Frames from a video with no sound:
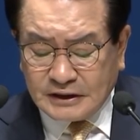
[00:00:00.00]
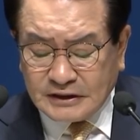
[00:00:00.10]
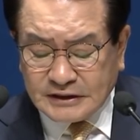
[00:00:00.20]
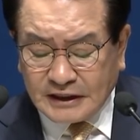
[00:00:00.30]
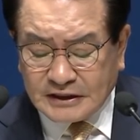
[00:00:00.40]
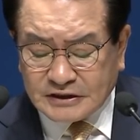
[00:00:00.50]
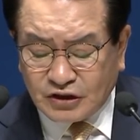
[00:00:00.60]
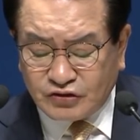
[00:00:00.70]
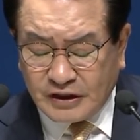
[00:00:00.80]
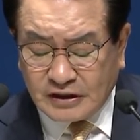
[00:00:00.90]
이 언약이
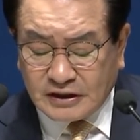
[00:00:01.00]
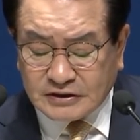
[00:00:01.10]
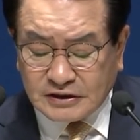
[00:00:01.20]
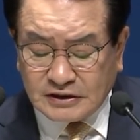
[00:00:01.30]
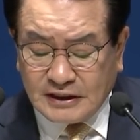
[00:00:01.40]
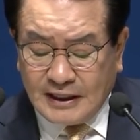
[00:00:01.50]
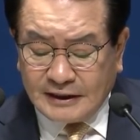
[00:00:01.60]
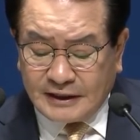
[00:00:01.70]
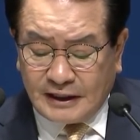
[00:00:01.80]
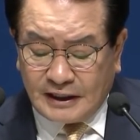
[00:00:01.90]
성취될 것을
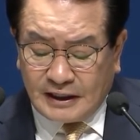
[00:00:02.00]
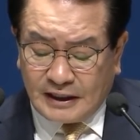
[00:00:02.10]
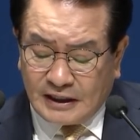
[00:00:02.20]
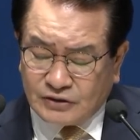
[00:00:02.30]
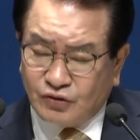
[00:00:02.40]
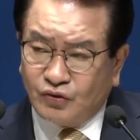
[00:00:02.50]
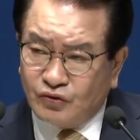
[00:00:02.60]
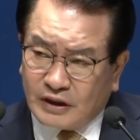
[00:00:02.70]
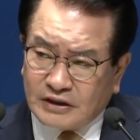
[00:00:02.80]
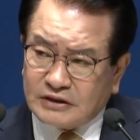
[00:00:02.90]
계속
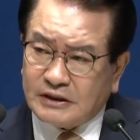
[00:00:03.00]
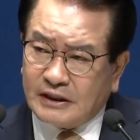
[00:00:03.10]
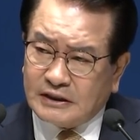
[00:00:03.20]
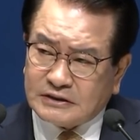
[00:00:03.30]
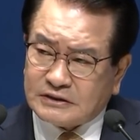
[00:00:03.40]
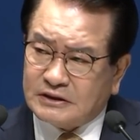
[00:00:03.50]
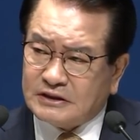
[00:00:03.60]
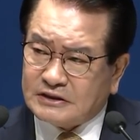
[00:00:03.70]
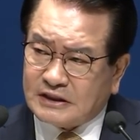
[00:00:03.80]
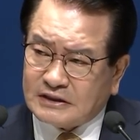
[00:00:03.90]
구약 시대의
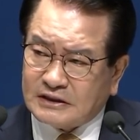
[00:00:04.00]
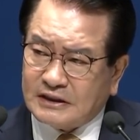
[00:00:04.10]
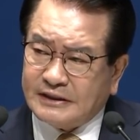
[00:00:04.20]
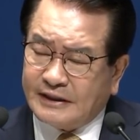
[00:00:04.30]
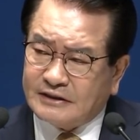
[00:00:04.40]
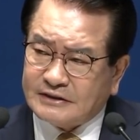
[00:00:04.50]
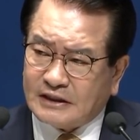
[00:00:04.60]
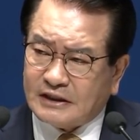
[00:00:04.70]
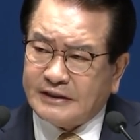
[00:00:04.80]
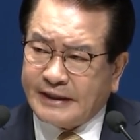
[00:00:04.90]
선지자들이
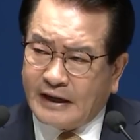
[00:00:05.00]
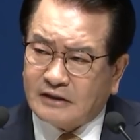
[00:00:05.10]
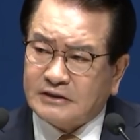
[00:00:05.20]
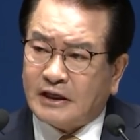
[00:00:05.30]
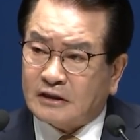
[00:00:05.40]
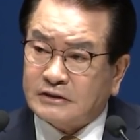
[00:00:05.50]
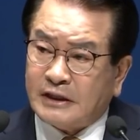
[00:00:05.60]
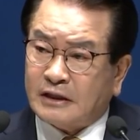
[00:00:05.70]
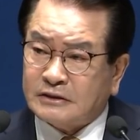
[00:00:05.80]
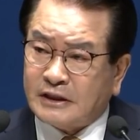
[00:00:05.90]
예언자들이 예언 예언
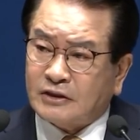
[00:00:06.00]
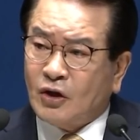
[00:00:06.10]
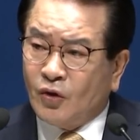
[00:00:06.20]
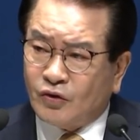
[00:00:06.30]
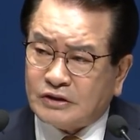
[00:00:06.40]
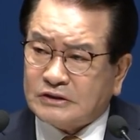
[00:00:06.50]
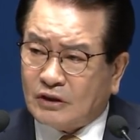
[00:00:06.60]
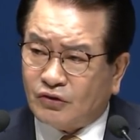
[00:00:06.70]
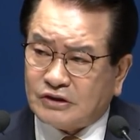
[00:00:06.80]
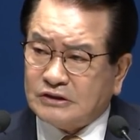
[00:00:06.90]
예언 예언
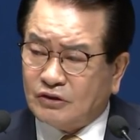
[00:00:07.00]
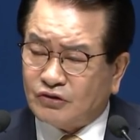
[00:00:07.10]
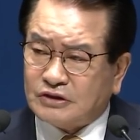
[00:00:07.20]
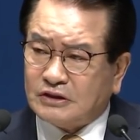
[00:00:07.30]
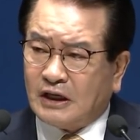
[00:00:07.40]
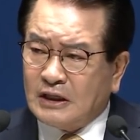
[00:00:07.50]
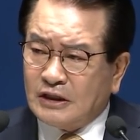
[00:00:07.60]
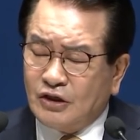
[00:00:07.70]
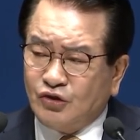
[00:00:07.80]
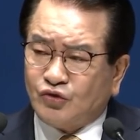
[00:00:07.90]
오신다 오신다 오신다
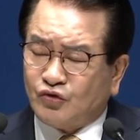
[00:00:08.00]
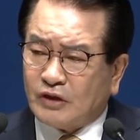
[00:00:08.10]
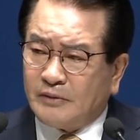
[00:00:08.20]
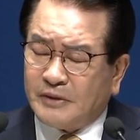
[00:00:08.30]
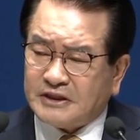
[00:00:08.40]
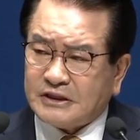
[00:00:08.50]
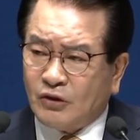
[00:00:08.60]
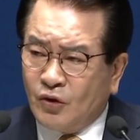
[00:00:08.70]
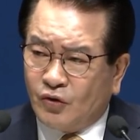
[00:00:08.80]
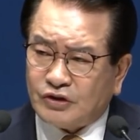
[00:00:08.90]
인류 구원 메시아
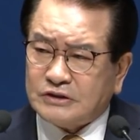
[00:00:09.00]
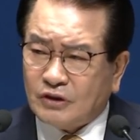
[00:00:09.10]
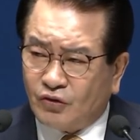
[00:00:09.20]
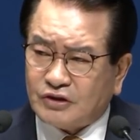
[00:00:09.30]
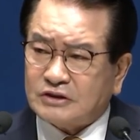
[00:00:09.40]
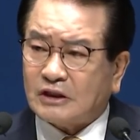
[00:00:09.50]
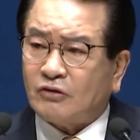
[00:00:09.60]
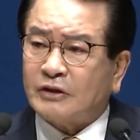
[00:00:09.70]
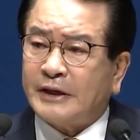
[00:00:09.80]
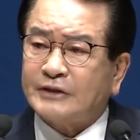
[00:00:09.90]
오신다
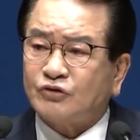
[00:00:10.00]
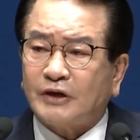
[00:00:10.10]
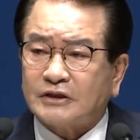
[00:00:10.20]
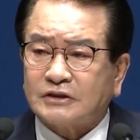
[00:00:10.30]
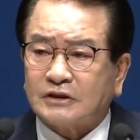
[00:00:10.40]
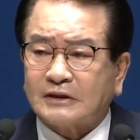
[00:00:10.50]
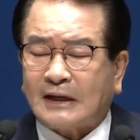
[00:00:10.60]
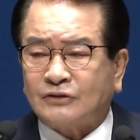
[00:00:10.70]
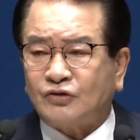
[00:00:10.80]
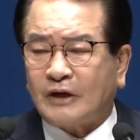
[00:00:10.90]
오신다고 계속해서
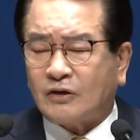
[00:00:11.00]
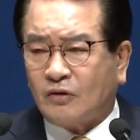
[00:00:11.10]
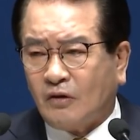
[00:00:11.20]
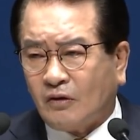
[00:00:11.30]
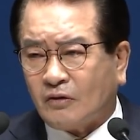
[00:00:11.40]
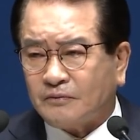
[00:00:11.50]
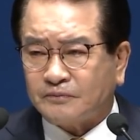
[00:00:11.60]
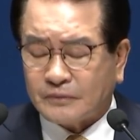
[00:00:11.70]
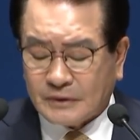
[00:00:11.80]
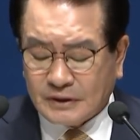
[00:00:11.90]
강조했고